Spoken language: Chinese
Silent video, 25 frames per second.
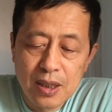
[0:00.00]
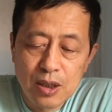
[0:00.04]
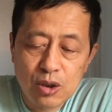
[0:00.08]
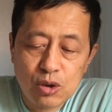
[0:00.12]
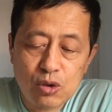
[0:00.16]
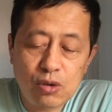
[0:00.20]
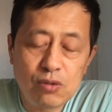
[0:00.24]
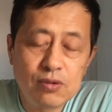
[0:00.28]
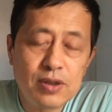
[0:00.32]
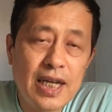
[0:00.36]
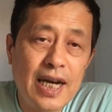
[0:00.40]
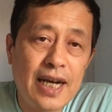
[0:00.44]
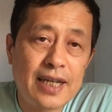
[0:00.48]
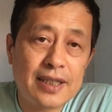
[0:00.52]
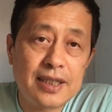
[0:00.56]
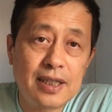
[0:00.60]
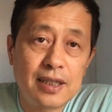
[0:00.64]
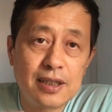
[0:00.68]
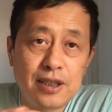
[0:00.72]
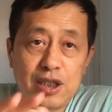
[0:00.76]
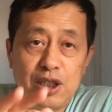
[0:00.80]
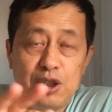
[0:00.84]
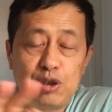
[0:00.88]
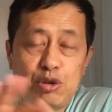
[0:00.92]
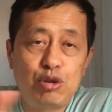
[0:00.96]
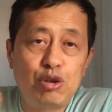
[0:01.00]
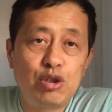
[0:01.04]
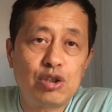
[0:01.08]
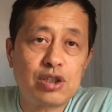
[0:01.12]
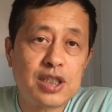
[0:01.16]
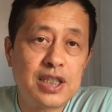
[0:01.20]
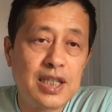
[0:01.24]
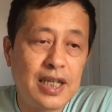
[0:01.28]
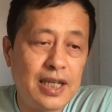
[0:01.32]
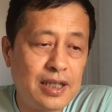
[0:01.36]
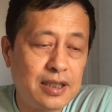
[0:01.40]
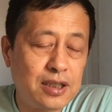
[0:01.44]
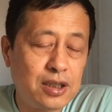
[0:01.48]
中亚这个地区
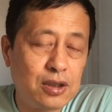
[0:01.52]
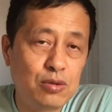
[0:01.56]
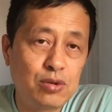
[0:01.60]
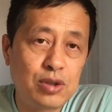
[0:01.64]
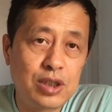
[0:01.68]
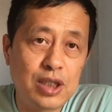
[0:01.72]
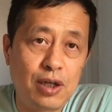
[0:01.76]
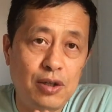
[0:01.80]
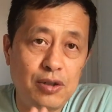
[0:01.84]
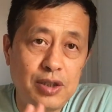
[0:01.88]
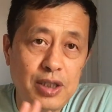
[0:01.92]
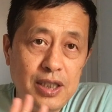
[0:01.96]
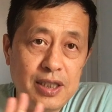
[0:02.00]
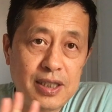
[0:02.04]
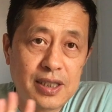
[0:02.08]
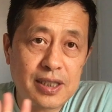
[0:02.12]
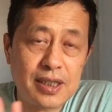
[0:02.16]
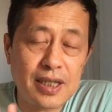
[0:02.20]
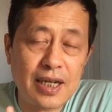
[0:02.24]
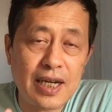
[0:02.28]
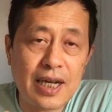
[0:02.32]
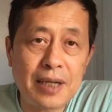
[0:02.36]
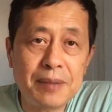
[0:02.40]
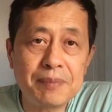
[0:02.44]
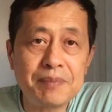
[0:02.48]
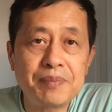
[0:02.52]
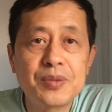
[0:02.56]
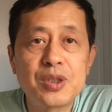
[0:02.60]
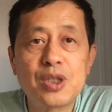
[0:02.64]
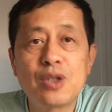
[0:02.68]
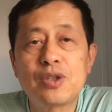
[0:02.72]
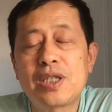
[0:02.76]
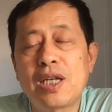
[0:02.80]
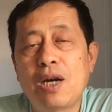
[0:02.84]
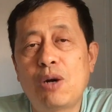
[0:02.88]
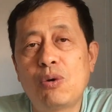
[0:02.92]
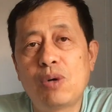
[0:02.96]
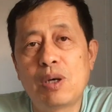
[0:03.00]
虽然都叫伊斯兰，就
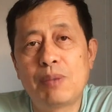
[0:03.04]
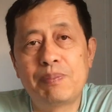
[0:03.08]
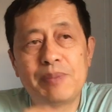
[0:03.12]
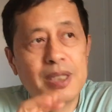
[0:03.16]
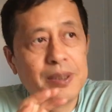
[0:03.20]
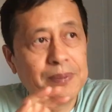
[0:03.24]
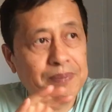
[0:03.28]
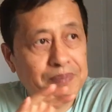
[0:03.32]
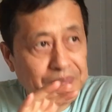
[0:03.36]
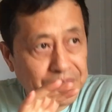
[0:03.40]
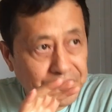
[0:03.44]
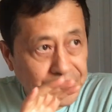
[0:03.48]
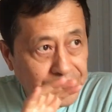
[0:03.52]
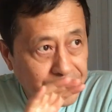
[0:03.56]
像我们